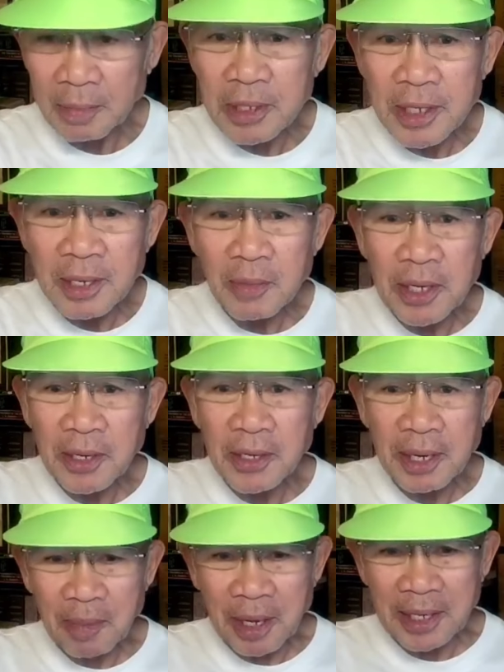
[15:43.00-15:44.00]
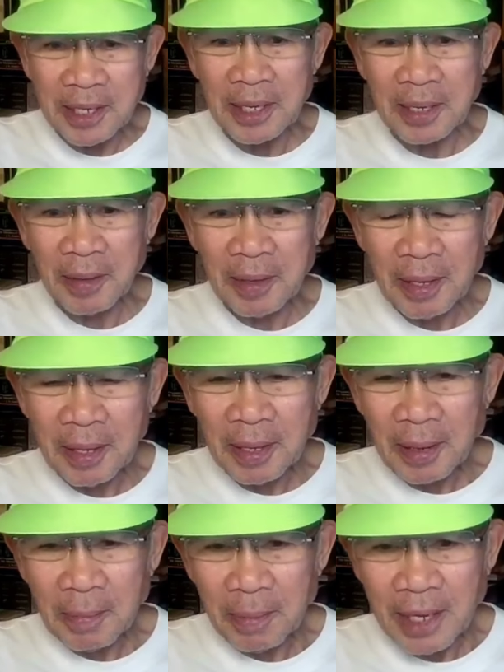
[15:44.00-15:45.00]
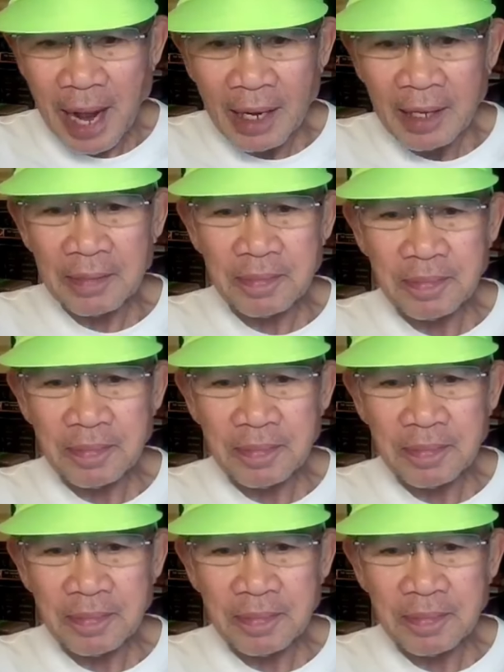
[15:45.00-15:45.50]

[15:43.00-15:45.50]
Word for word: ราะฉะนั้นวันนี้ก็ทำหน้าที่พิทักษ์